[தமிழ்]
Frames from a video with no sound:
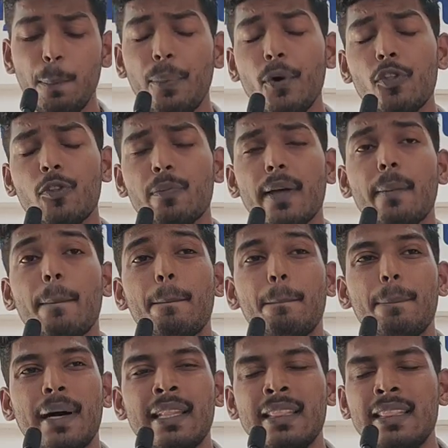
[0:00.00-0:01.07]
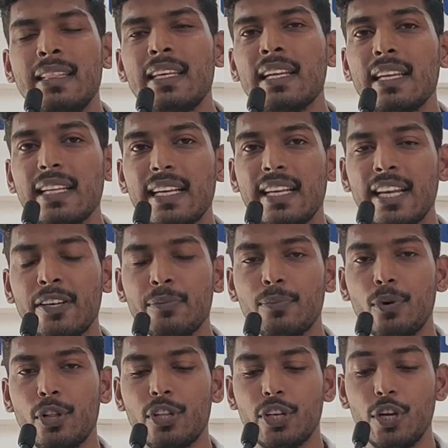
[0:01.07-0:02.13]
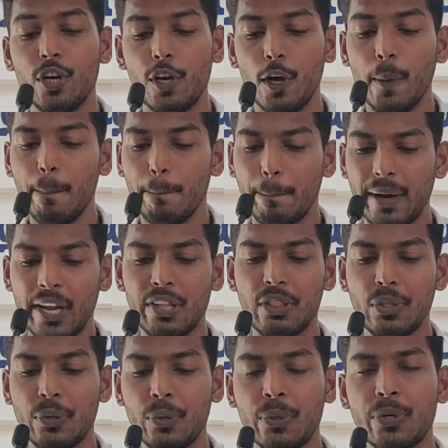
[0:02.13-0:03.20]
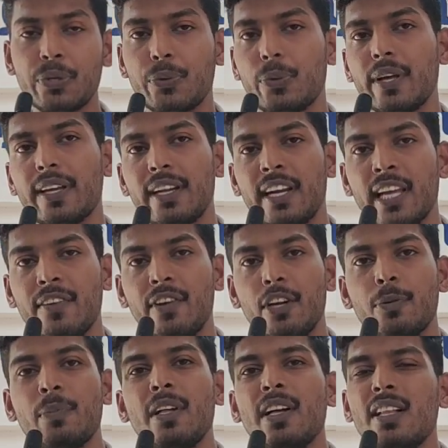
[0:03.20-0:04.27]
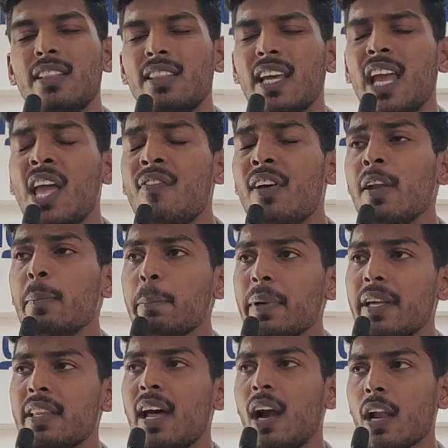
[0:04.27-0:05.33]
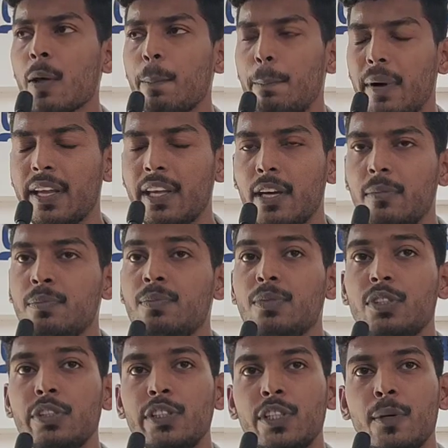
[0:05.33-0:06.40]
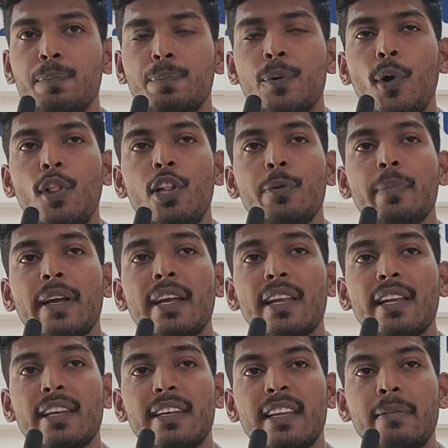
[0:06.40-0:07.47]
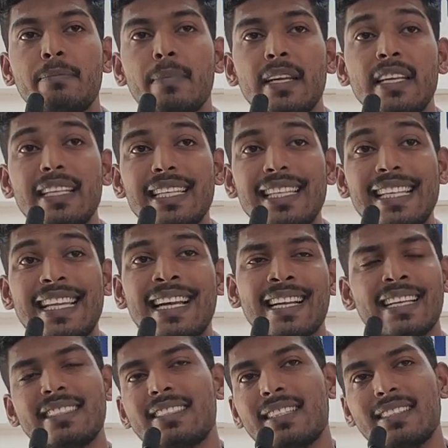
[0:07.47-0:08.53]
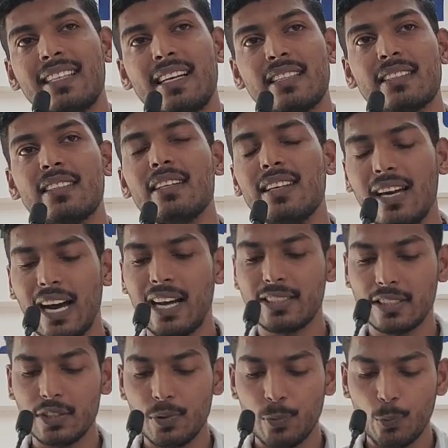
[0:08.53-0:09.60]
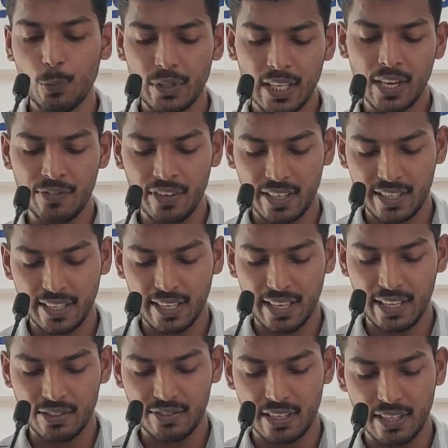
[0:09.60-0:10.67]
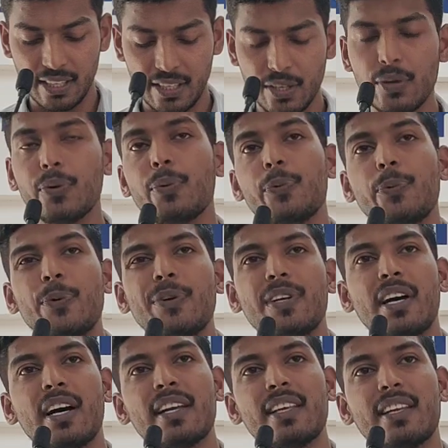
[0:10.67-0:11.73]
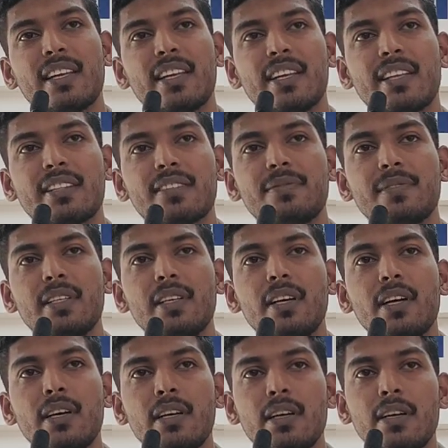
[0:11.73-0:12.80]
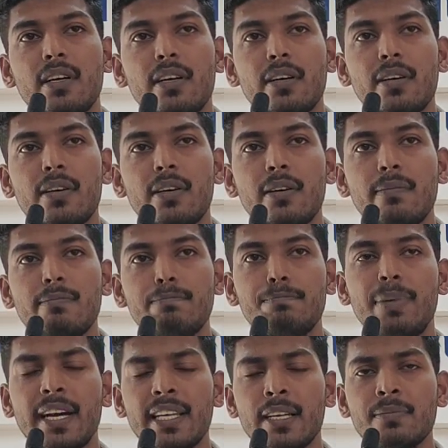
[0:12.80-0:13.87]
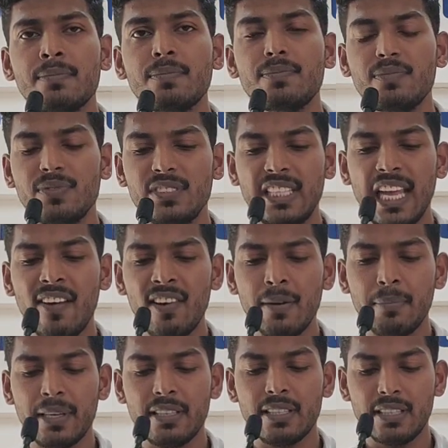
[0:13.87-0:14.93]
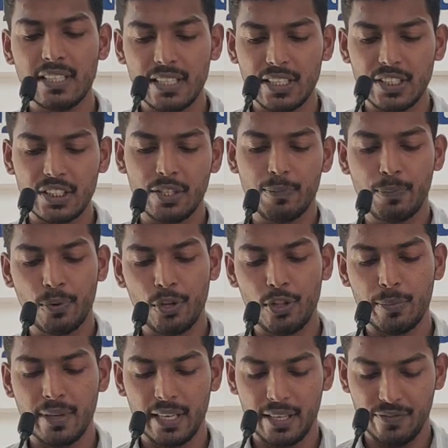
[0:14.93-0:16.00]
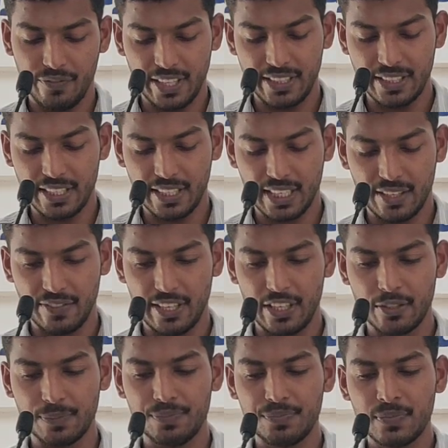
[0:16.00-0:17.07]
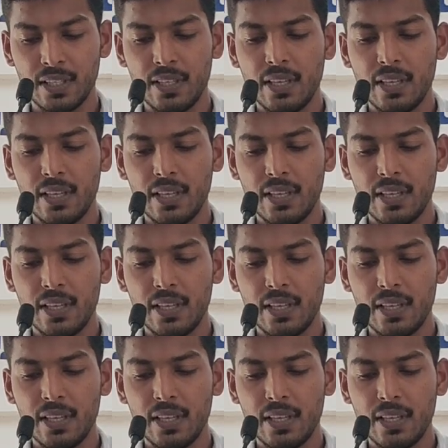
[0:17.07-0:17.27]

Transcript: எப்பொழுதுமே பந்தியில் இணையும் பொழுது பயத்தோடு கூட இணைய வேண்டும் தேவன் மீதான பயம் எப்பொழுதுமே நம்மை இறங்க செய்யாது அது உயர்வுக்கு ஏதுவான ஒன்றாக இருக்கிறது பயம் தேவன் மீது எப்பொழுதுமே வைத்திருக்க வேண்டும்